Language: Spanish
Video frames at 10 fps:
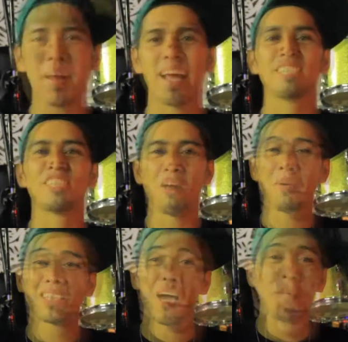se inscriban se va
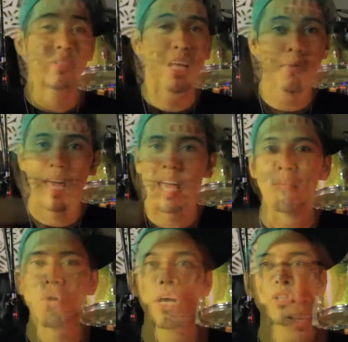a poner bien
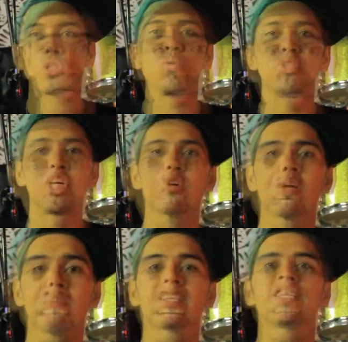bueno, son un chingo de
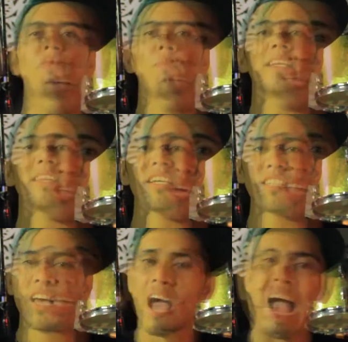participantes,
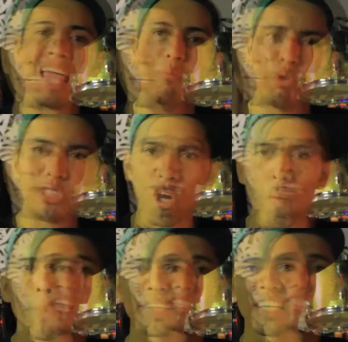hay mucha
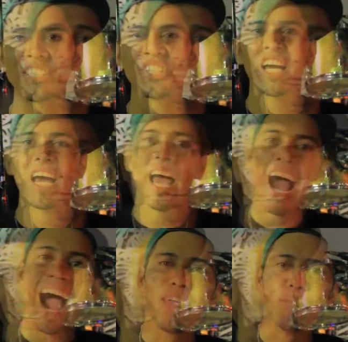competencia,
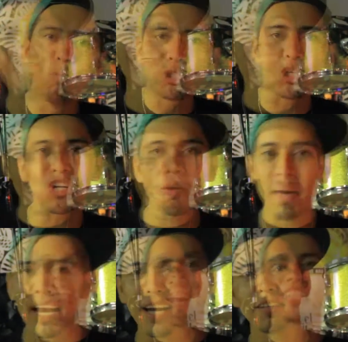hay mucho
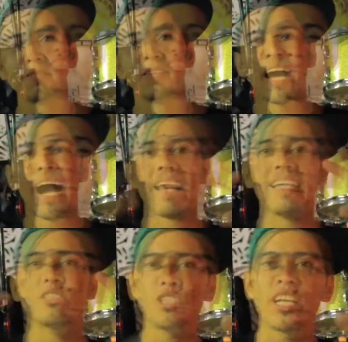nivel. A las 2
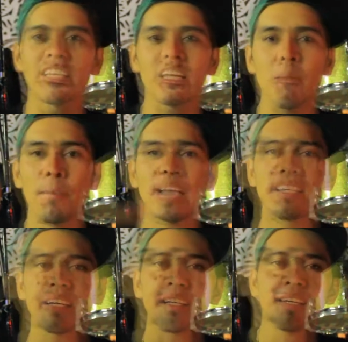de la tarde empiezan
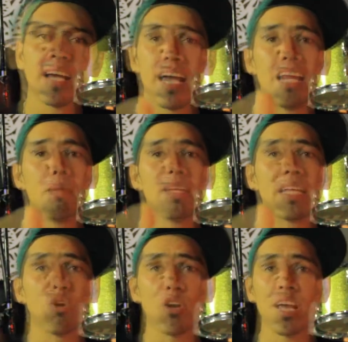
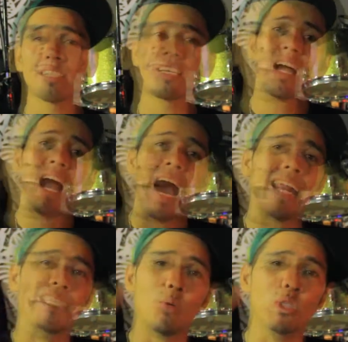eliminatorias, a las
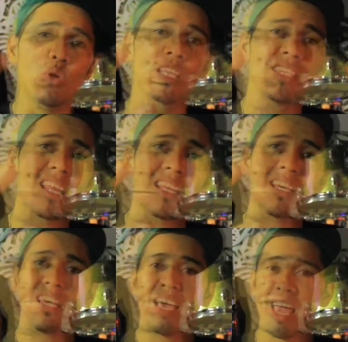4 de la tarde
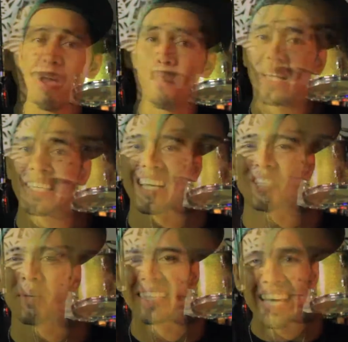empiezan las
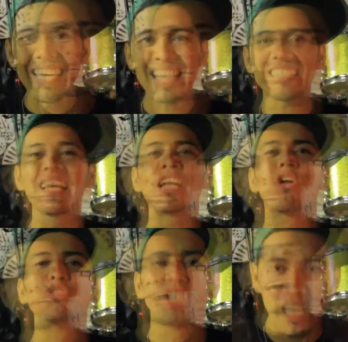batallas y el
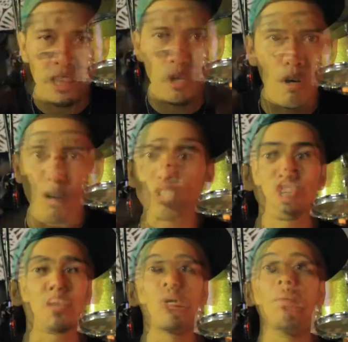concierto. No se lo
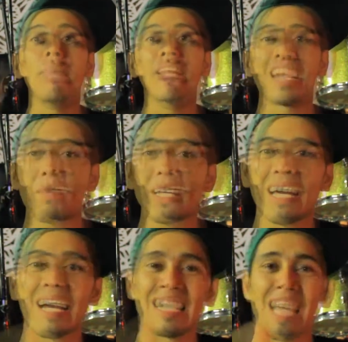pueden perder, banda, que
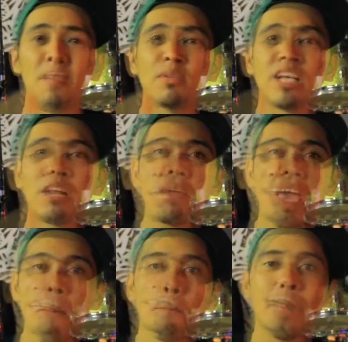se va a poner bien
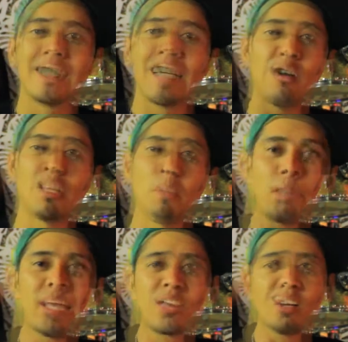pasado de
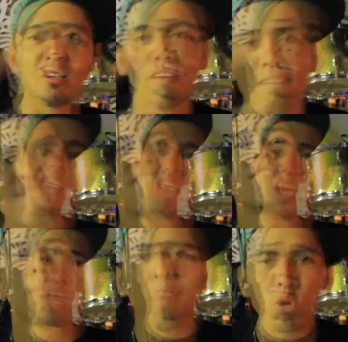pito
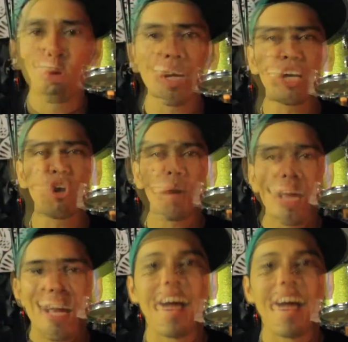puto el que no venga.